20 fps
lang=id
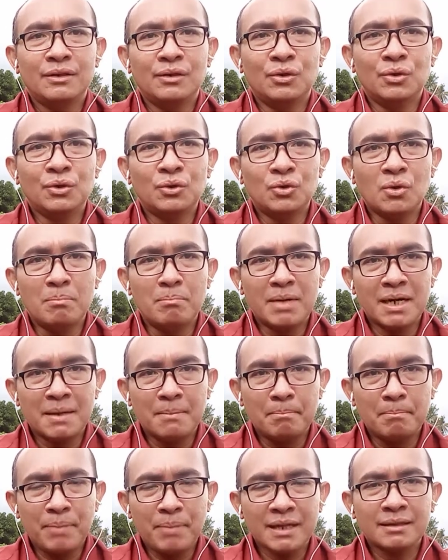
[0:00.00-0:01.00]
untuk
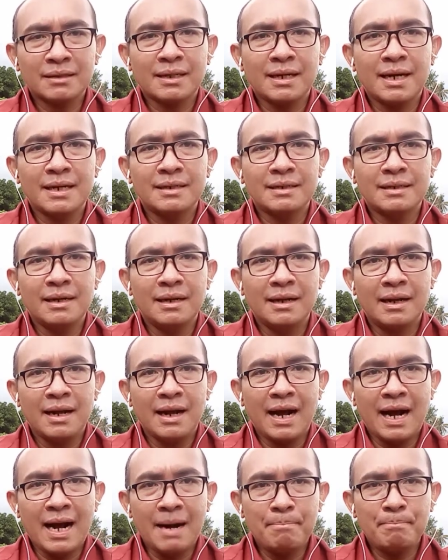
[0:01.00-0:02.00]
menempatkan
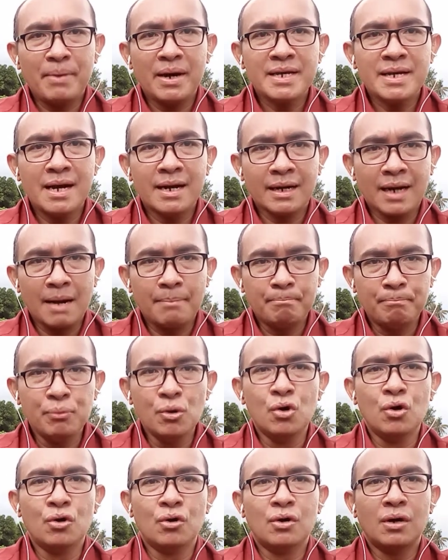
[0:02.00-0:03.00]
apa yang
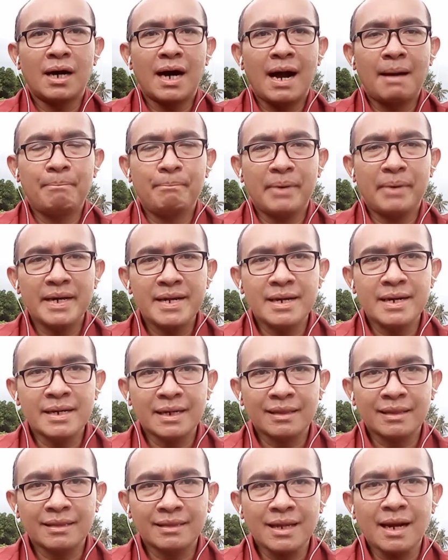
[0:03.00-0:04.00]
rapuh, apa yang
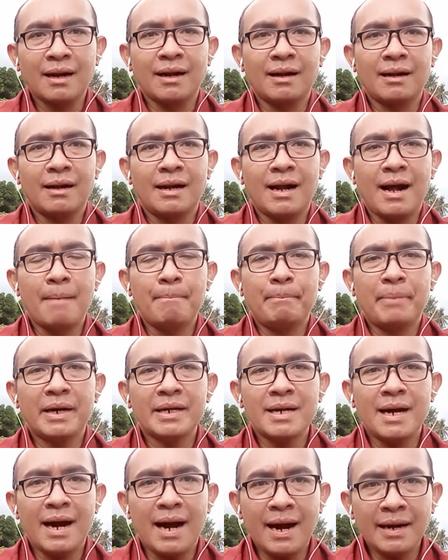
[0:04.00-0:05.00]
retak, apa
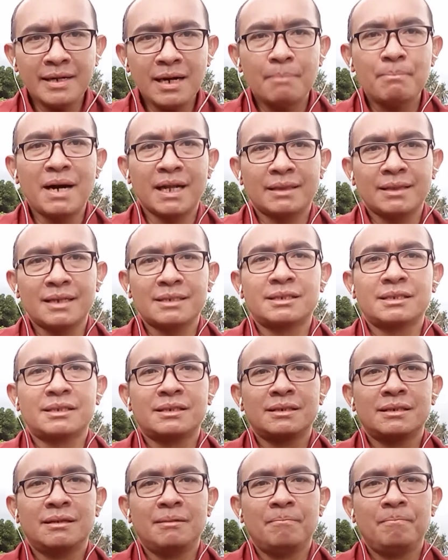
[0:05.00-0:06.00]
yang ada batas,
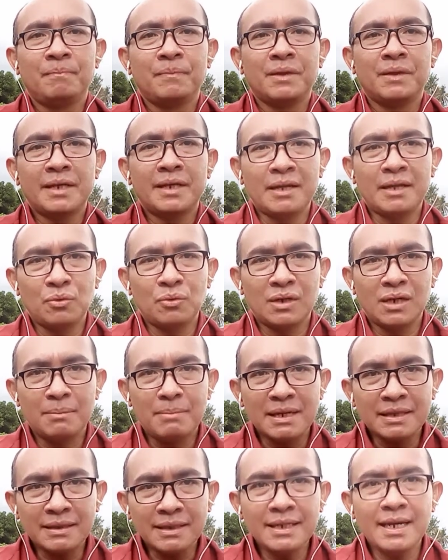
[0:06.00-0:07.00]
yaitu
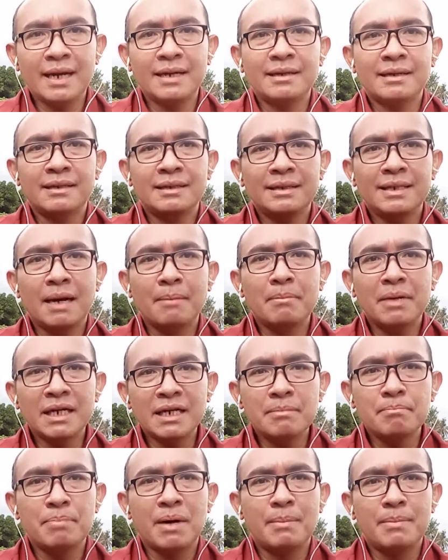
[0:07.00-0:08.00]
kematian yang
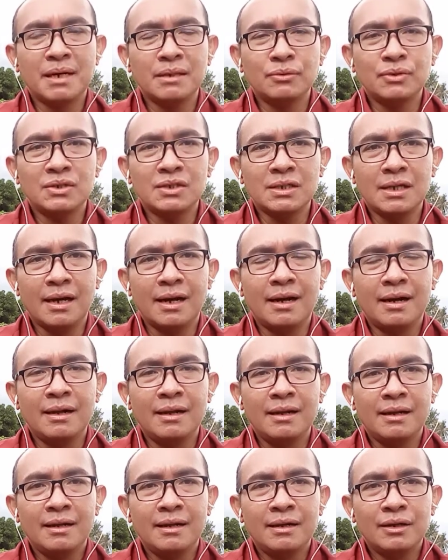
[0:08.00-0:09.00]
menimpa manusia
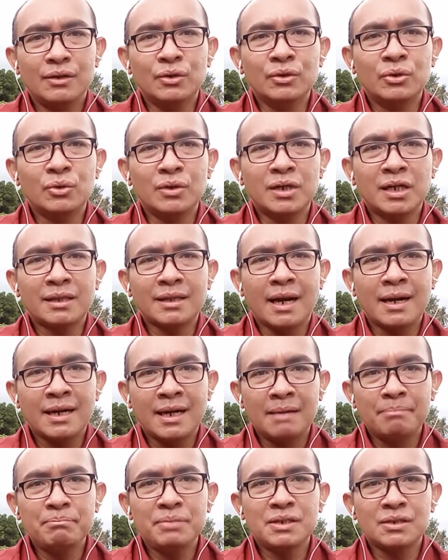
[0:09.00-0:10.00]
untuk
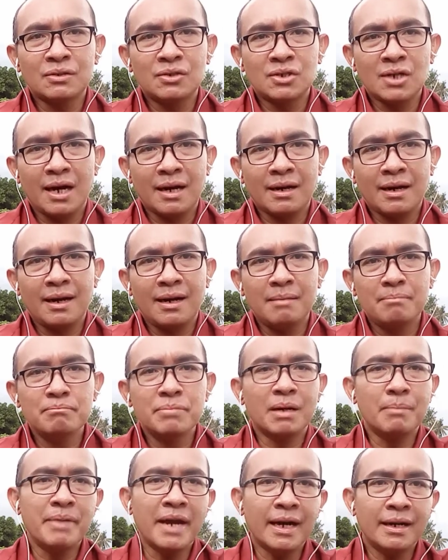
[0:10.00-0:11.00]
ditanggapi secara
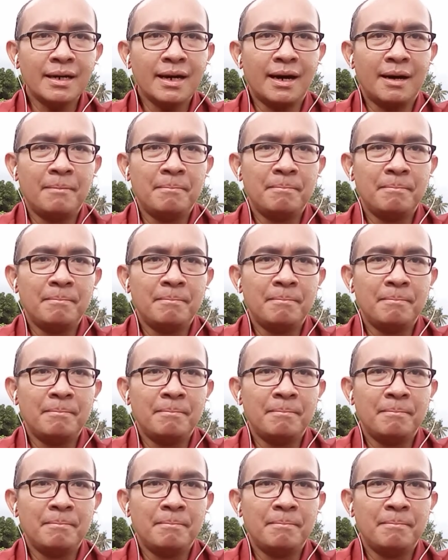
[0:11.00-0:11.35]
berbeda